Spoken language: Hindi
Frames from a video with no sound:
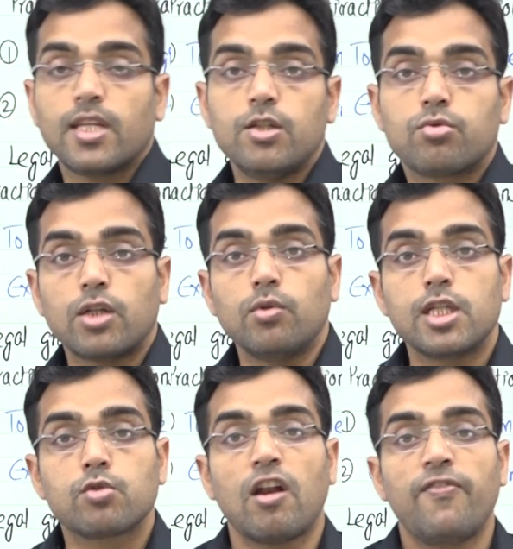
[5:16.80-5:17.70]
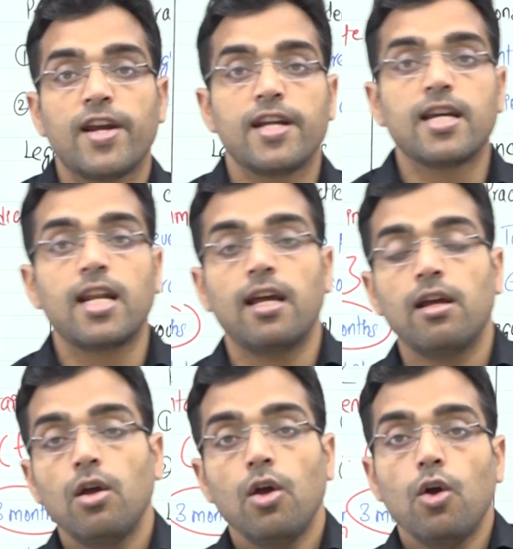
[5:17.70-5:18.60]
कि उसका जो डिस्कालिफिकेशन है
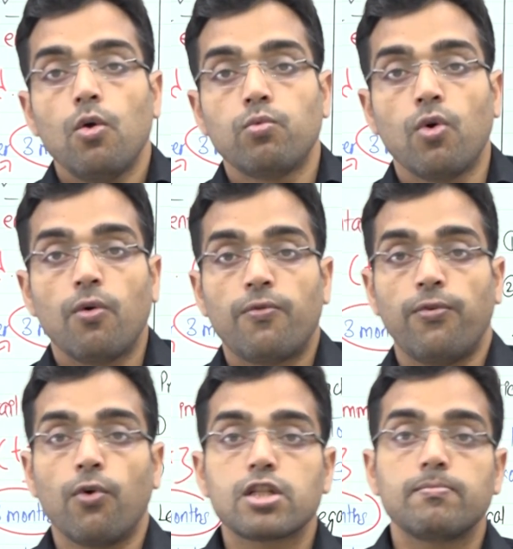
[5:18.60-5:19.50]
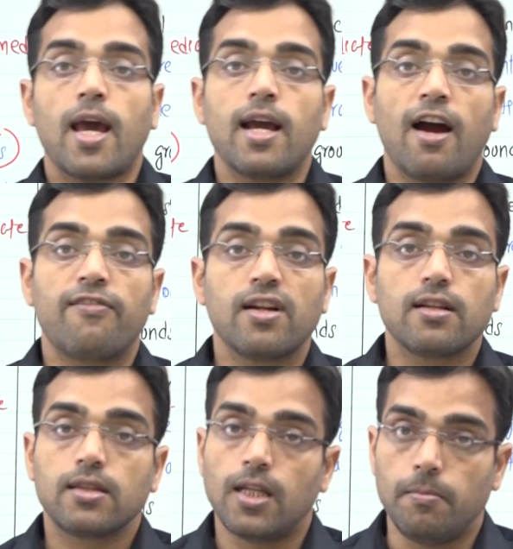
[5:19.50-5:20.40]
वो फोर्स में आएगा आफ्टर
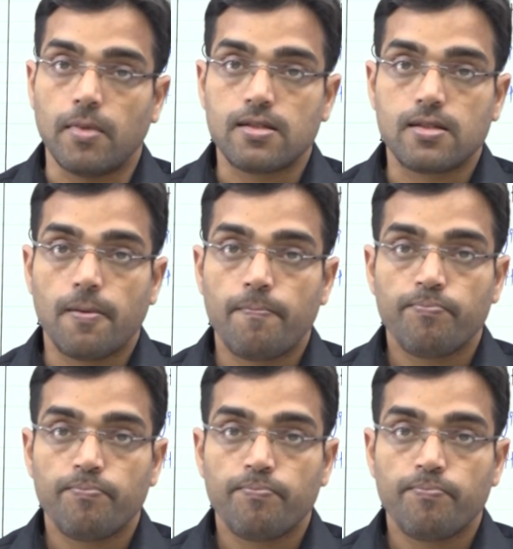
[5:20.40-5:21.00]
थ्री मंथ्स